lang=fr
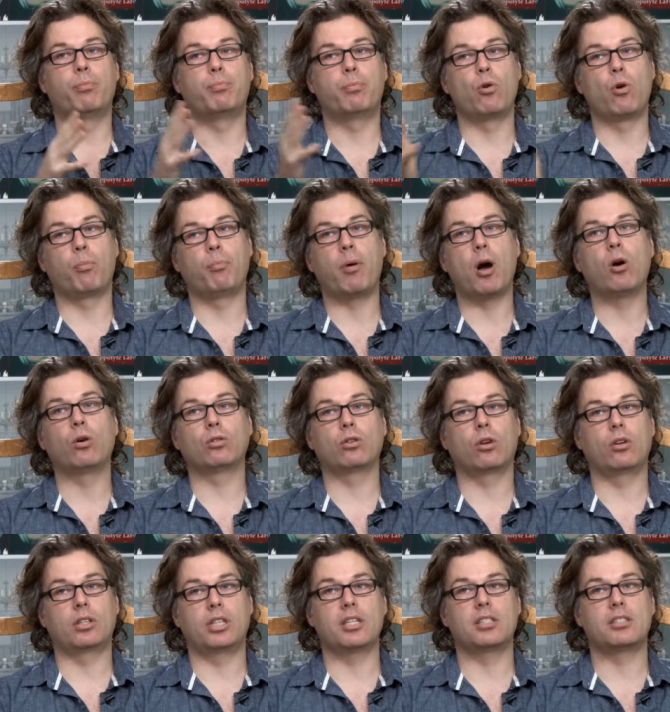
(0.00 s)
pour
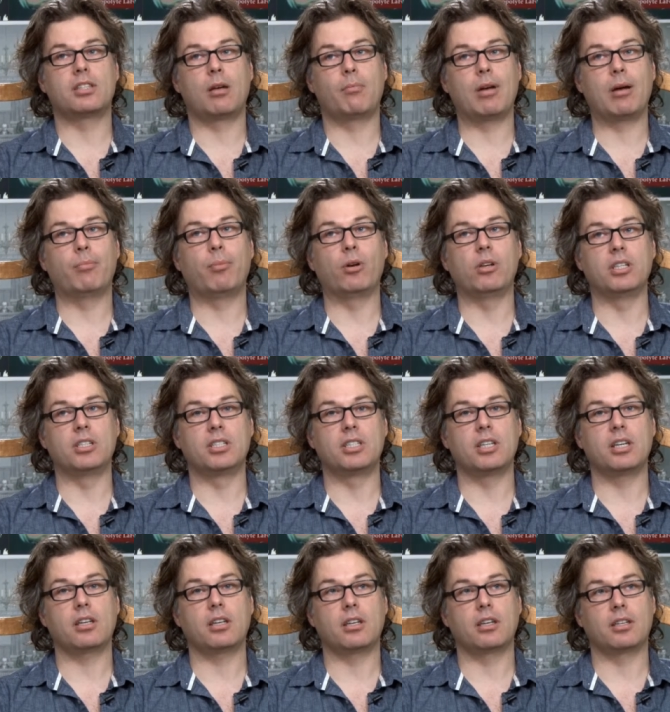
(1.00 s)
pondre un testament
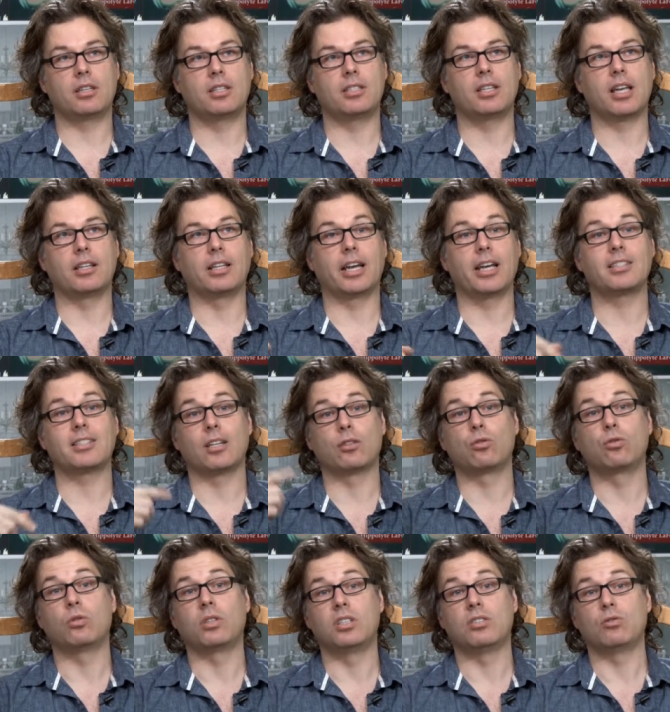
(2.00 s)
politique qui s'adresse à
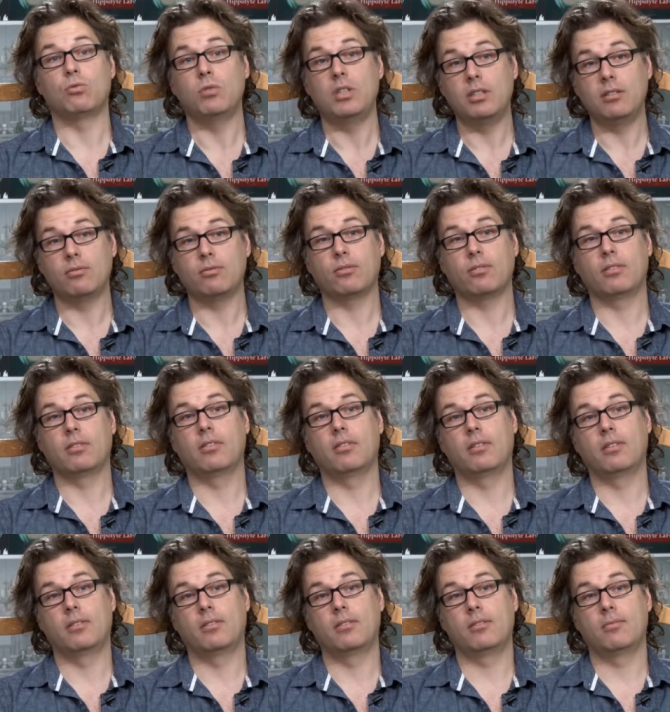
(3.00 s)
ceux qui suivent
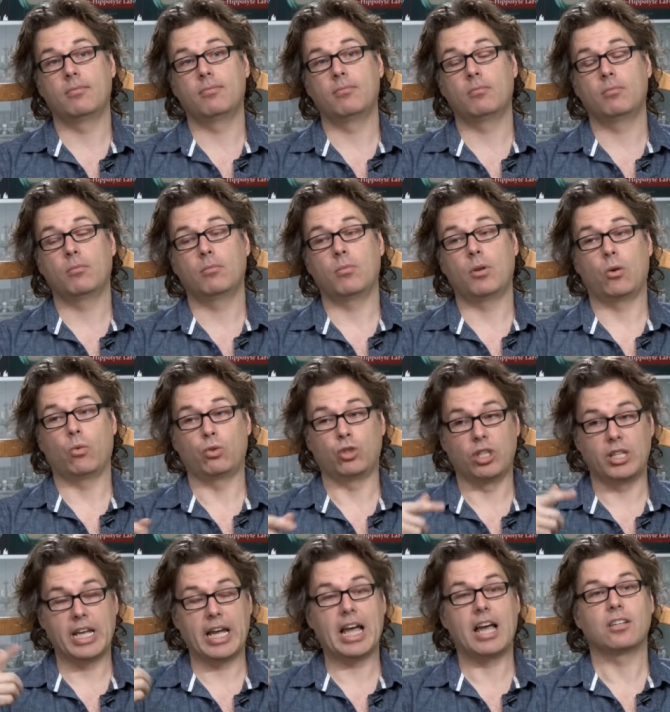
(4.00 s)
aux
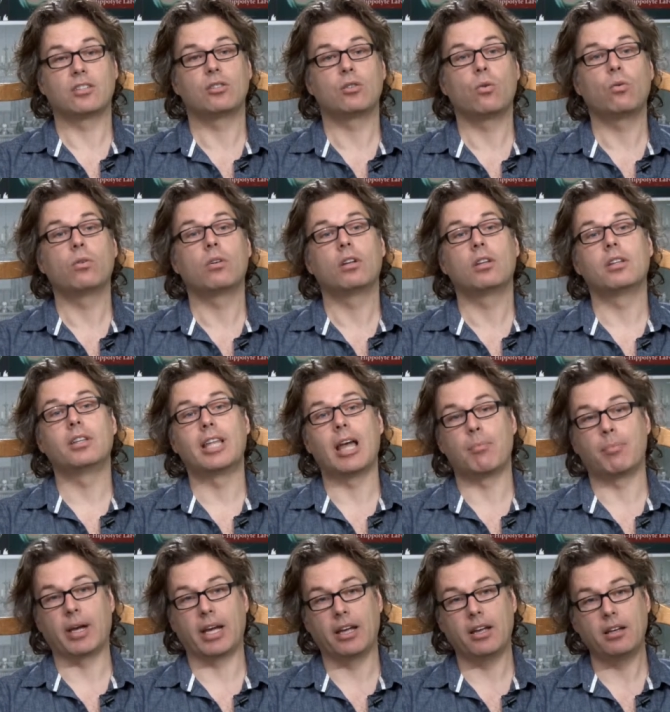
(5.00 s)
générations
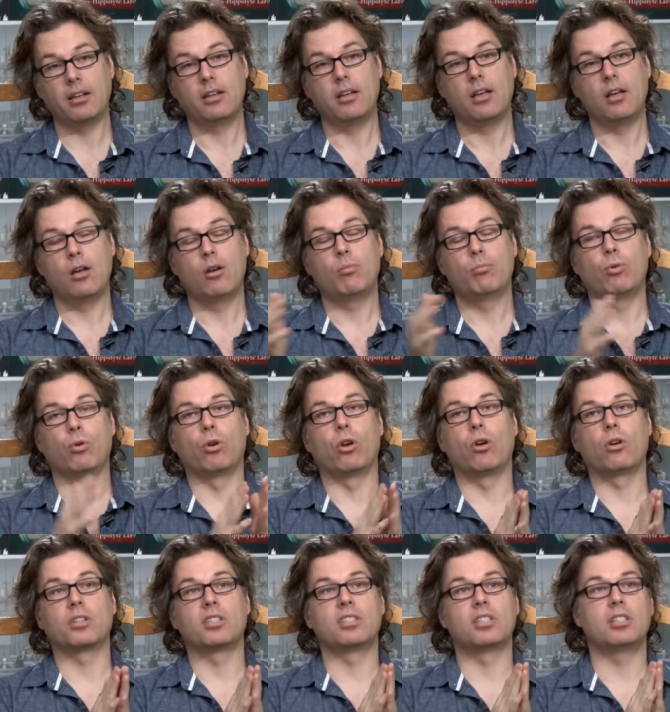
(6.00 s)
d'après pour
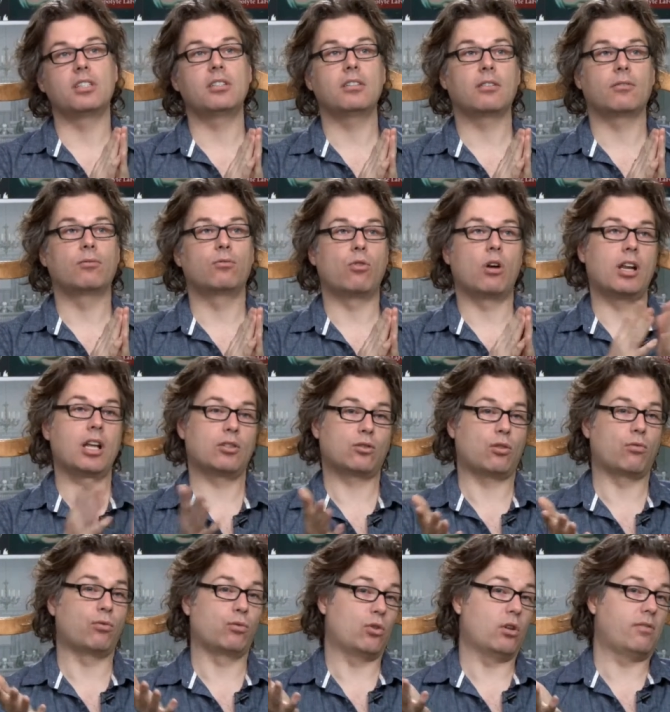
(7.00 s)
leur dire voilà
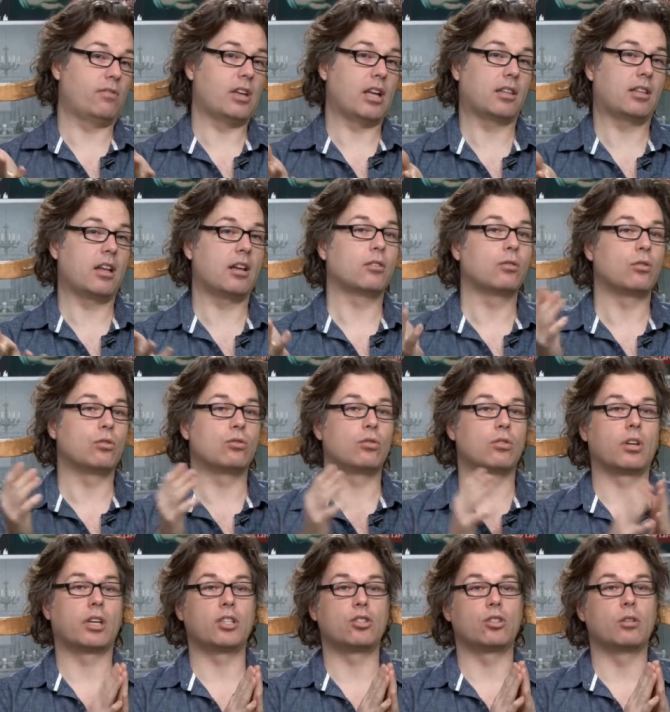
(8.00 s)
ce que vous devez attendre de
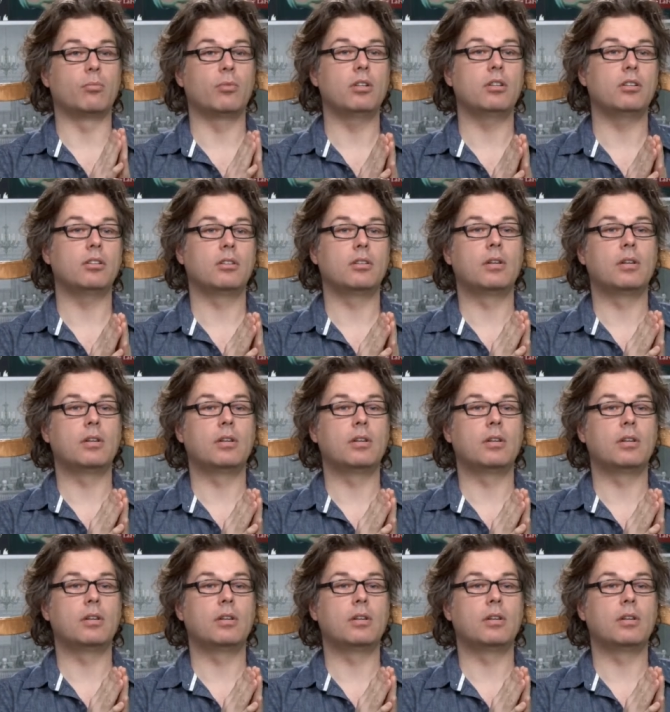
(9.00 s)
ce régime-là.